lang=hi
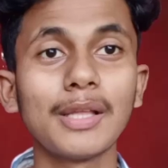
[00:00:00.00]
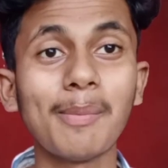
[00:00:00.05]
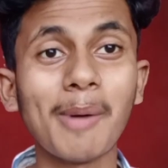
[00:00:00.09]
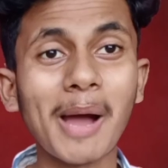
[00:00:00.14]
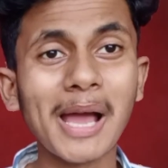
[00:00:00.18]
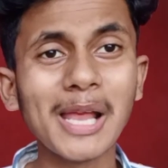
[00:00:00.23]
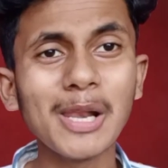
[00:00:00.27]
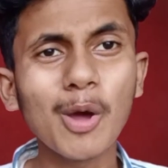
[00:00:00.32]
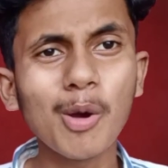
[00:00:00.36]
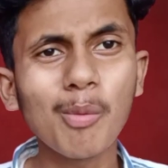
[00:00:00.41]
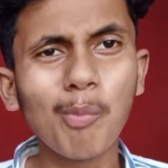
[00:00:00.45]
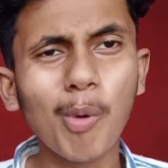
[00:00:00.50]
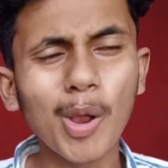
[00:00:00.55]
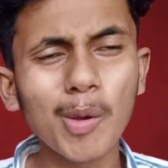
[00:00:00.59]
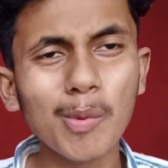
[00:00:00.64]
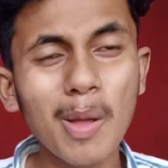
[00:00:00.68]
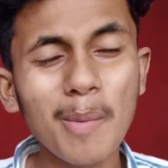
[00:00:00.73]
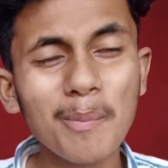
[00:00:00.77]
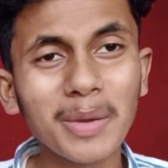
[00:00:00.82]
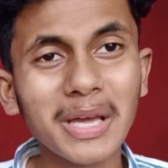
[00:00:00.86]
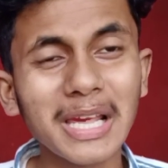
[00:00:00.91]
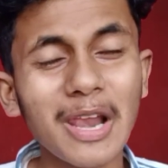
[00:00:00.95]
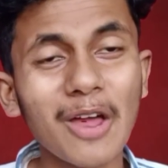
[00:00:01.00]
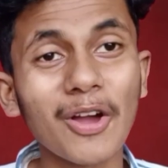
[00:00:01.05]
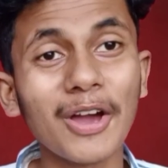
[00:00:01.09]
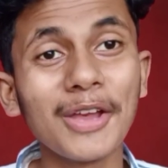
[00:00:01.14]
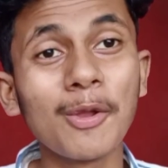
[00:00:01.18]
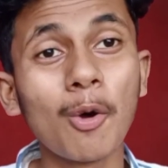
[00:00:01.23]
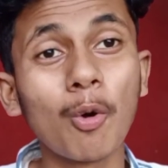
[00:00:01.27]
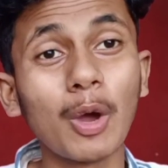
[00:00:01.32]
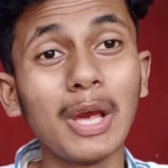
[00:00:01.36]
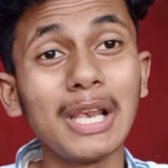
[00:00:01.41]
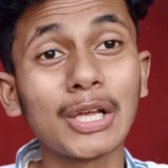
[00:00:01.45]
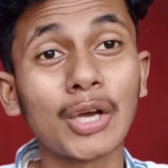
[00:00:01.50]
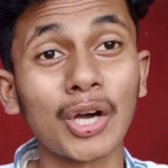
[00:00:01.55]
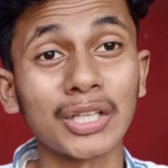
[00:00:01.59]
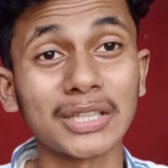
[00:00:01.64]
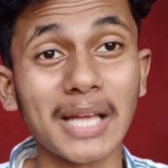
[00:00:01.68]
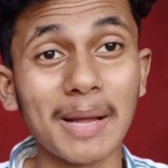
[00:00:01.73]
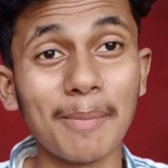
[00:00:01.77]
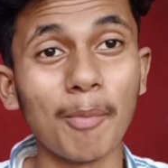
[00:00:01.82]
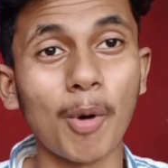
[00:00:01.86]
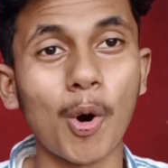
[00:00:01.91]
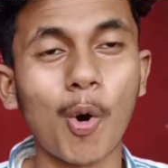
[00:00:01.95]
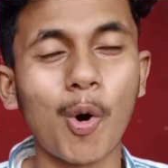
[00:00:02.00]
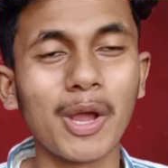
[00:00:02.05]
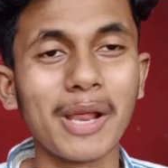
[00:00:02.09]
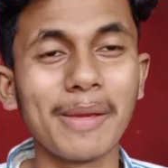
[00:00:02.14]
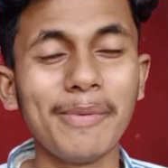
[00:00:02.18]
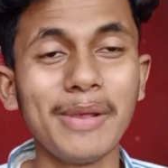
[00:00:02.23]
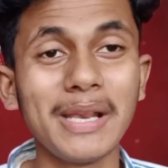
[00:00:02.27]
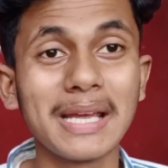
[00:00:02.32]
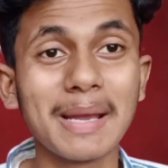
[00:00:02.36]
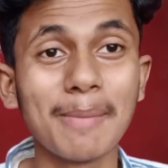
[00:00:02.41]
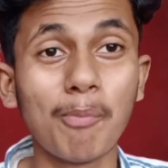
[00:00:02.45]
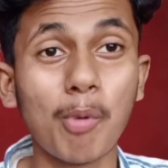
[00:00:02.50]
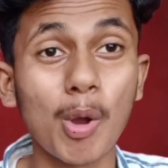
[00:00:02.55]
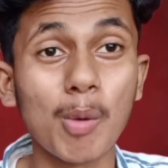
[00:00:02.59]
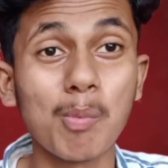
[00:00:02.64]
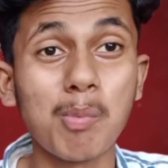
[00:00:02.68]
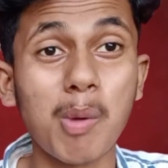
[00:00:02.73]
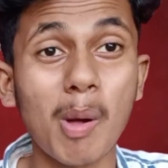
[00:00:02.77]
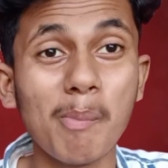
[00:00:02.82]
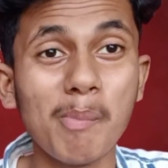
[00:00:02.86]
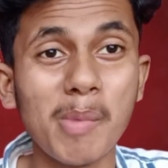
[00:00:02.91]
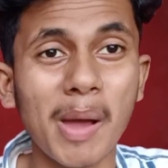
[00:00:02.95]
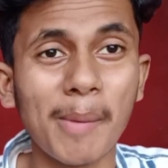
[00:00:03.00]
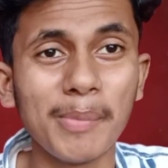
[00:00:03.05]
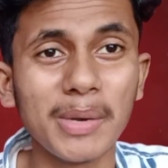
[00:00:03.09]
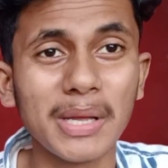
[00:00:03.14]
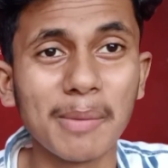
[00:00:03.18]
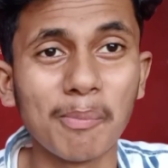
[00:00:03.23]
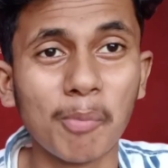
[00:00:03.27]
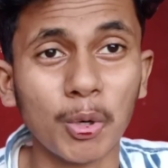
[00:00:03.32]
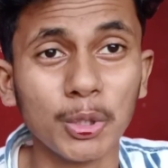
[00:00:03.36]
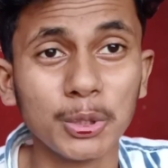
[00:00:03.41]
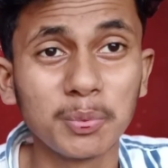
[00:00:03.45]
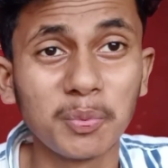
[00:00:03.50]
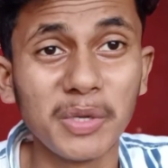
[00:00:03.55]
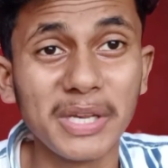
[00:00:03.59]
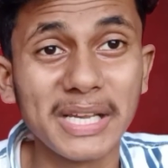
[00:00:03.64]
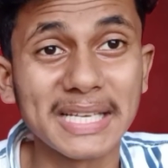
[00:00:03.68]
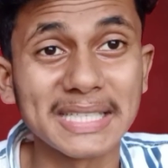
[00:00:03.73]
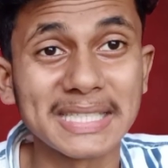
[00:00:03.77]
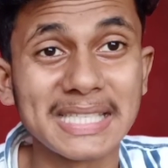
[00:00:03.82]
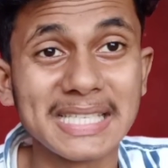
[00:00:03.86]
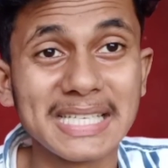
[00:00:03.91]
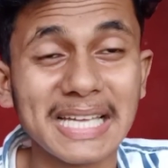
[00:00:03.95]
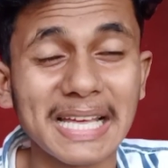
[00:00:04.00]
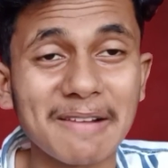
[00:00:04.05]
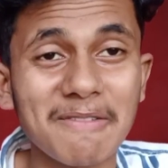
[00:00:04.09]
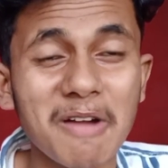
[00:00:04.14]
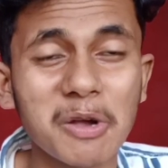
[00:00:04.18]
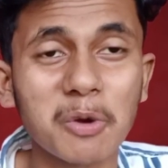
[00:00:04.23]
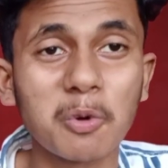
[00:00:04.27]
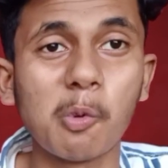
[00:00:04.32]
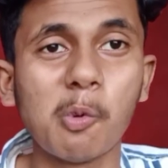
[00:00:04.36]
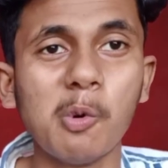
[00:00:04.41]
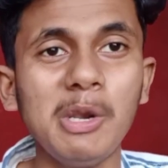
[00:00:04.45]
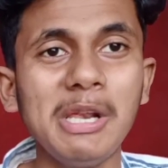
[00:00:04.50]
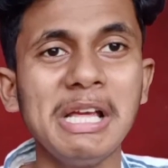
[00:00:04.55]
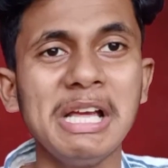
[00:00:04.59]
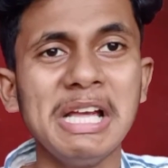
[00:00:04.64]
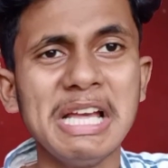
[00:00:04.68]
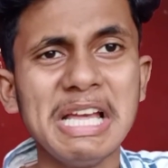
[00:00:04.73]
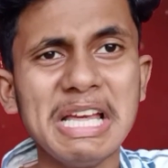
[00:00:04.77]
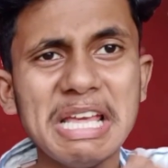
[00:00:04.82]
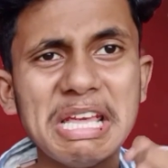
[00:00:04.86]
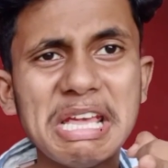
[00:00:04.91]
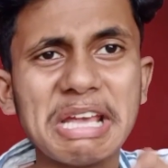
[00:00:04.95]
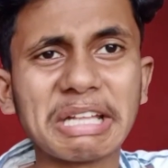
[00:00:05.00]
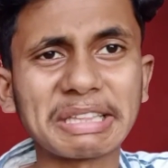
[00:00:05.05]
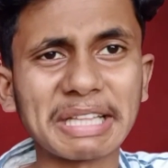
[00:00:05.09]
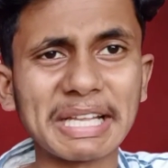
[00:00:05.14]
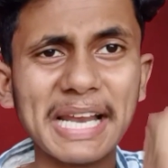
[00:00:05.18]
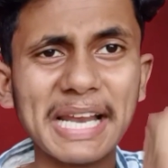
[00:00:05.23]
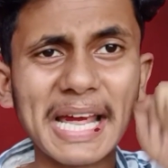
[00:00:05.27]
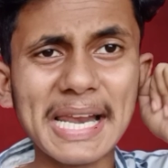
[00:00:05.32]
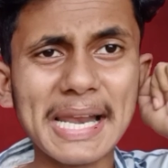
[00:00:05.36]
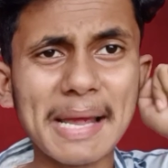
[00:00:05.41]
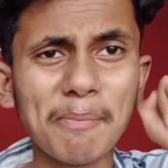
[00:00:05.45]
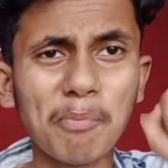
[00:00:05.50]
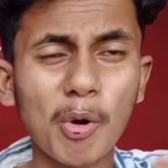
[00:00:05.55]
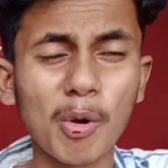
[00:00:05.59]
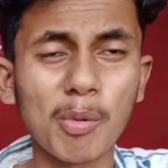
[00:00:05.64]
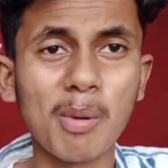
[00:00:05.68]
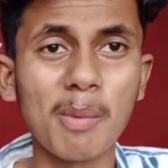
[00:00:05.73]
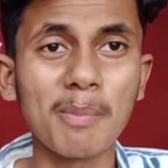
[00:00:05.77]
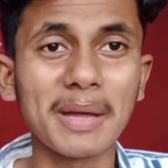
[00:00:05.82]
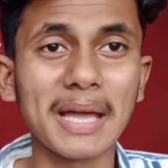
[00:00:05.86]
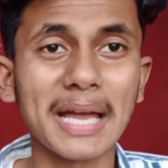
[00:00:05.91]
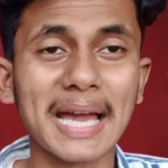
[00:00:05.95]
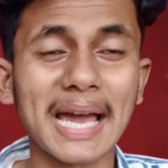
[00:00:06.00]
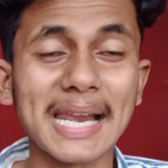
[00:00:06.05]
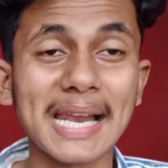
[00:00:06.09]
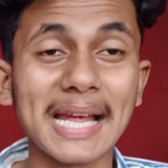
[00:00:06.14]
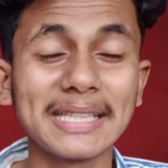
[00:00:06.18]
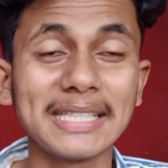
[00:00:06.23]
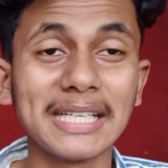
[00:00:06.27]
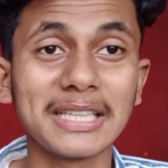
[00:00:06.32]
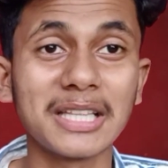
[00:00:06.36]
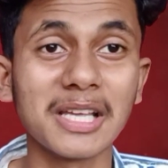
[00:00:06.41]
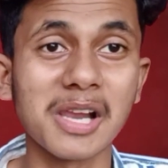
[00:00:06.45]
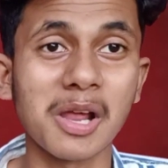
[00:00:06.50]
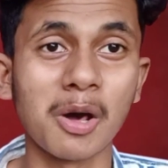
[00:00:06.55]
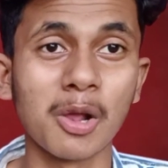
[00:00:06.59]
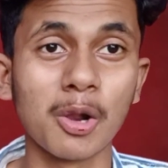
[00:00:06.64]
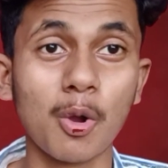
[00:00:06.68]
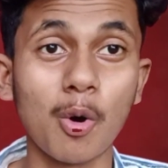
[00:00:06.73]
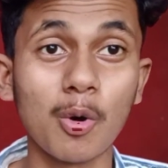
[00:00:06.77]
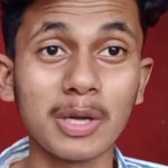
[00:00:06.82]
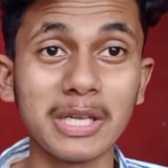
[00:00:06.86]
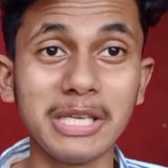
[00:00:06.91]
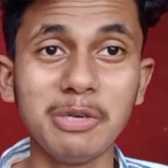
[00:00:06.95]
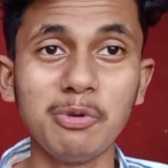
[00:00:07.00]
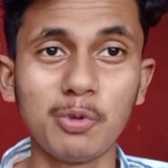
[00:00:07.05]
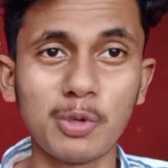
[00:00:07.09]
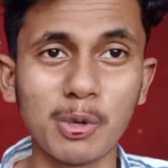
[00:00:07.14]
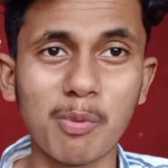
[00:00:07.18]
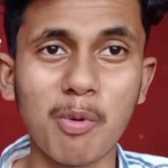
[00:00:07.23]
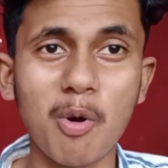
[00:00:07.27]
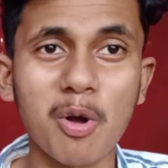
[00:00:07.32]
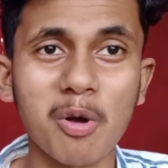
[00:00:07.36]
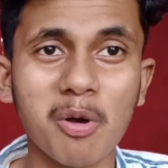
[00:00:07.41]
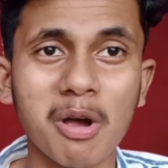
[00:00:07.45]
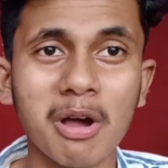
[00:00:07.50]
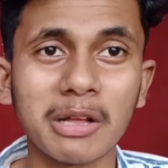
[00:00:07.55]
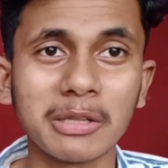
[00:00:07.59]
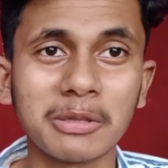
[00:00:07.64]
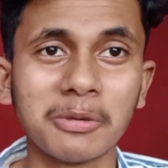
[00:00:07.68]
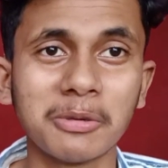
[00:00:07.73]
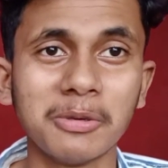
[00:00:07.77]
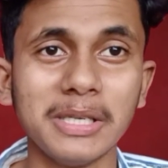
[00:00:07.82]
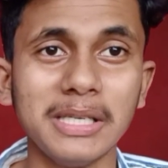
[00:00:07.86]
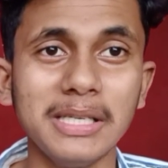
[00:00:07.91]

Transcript: तो भाई लोग बोलबम के लगन हो गए खत्म और एबरी के बोलबम में हमने के भोजपुरी के सिंगरवा कुल इतना ना बोलबम के गाना दे दिल लोग यूट्यूबो कहत